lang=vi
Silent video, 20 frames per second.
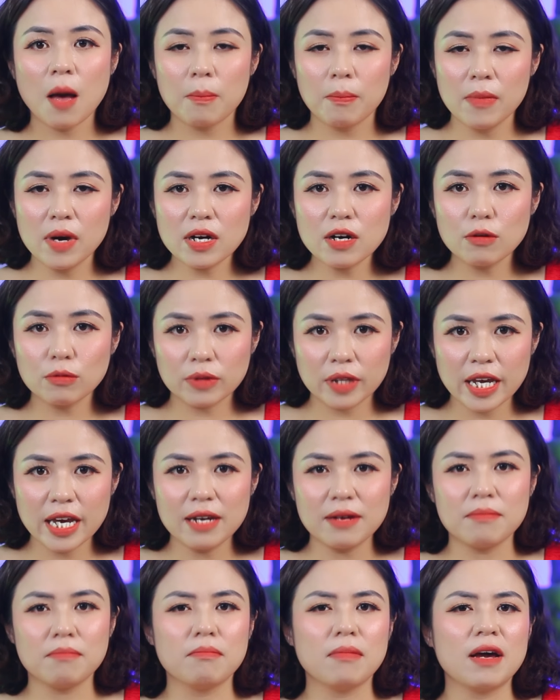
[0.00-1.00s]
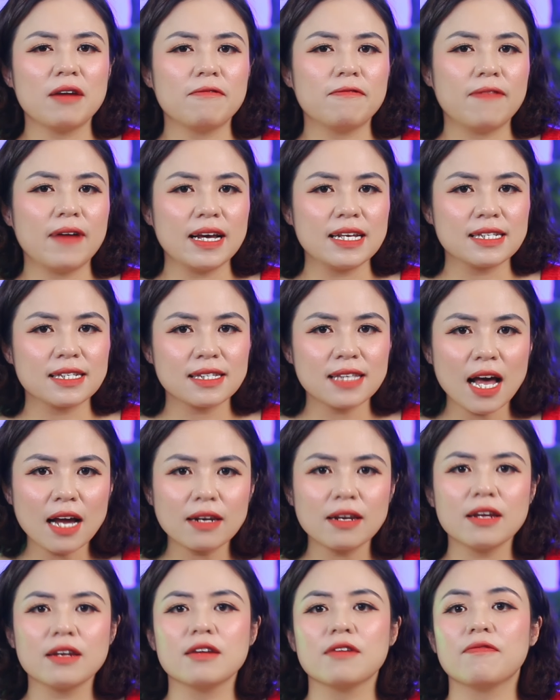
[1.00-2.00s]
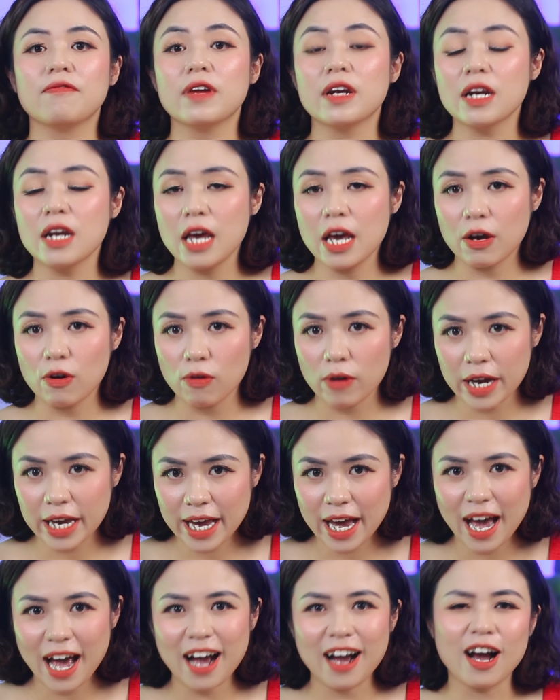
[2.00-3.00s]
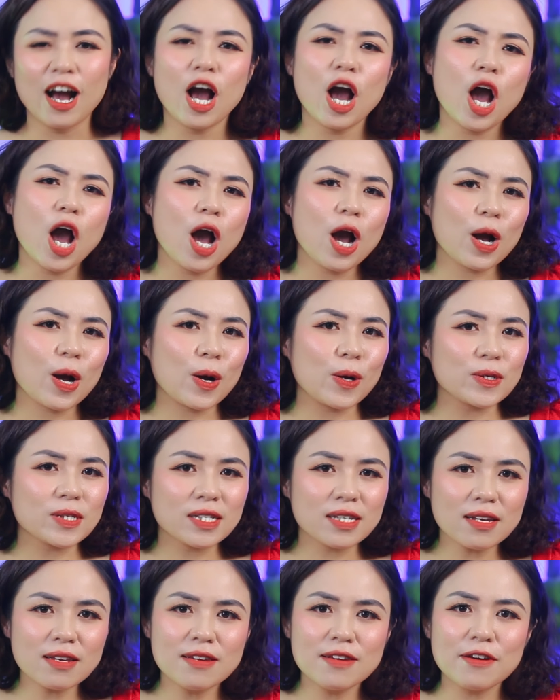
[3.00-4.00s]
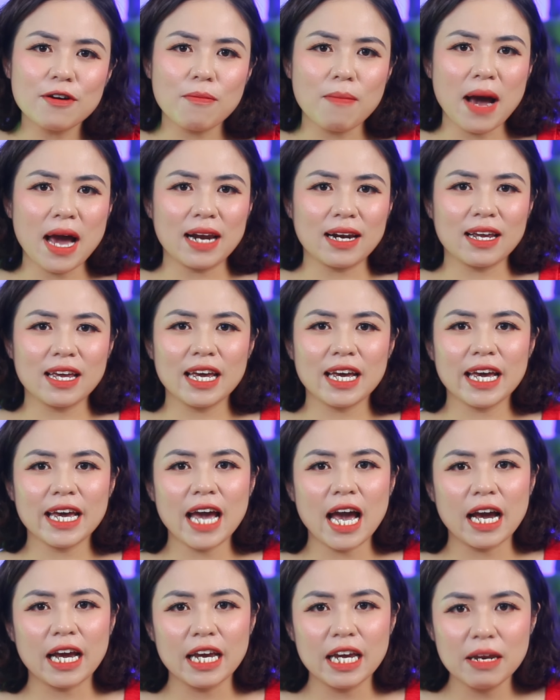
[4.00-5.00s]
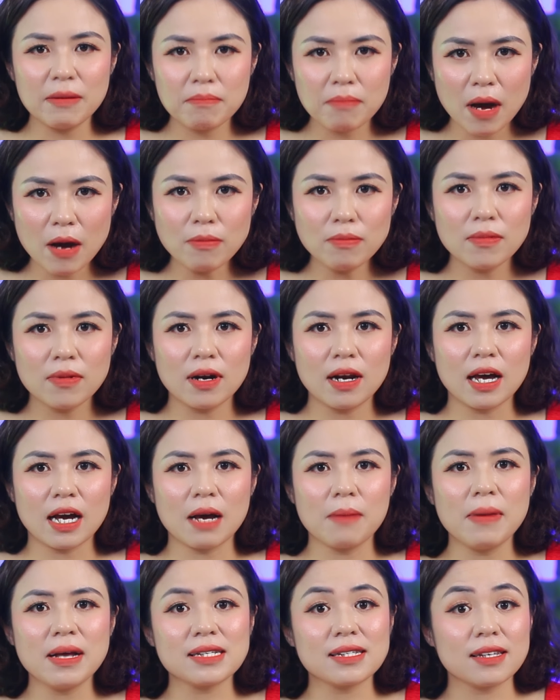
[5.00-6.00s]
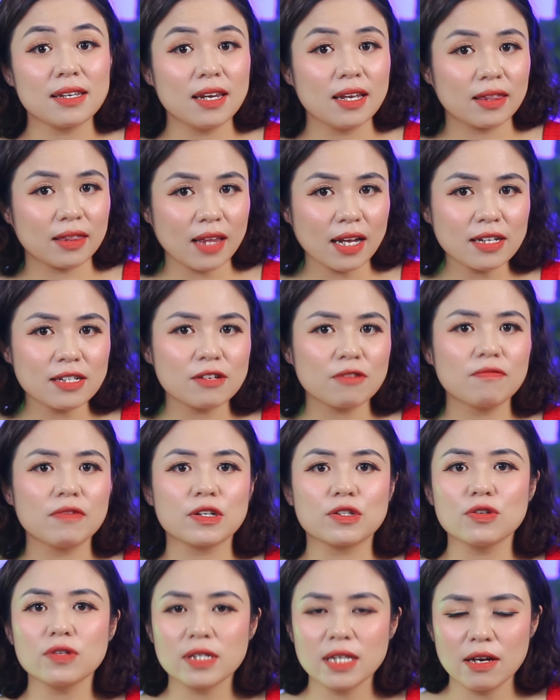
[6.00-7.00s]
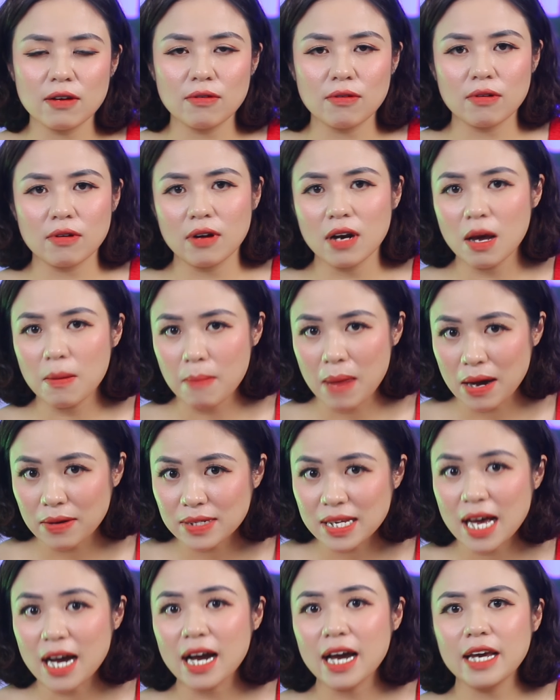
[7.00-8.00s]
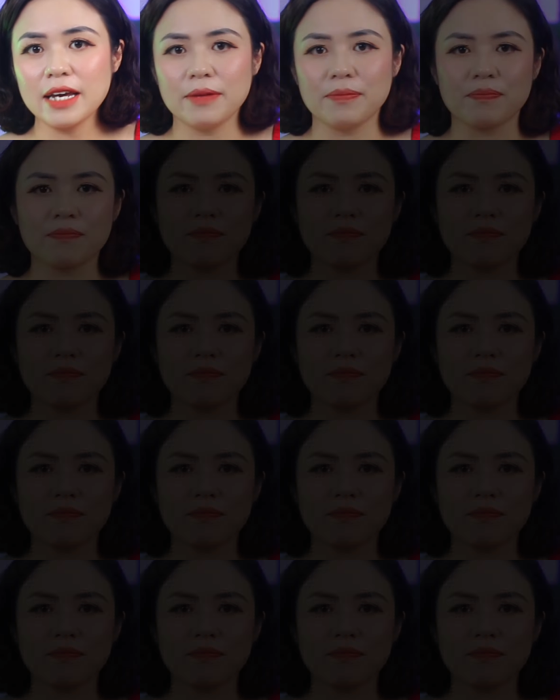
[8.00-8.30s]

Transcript: Bước đầu tiên, bạn phải xác định được vấn đề của khách hàng. Có rất nhiều bạn khi khách hàng inbox là các bạn sẽ đi tắt trong việc chốt sale, đó là báo giá ngay.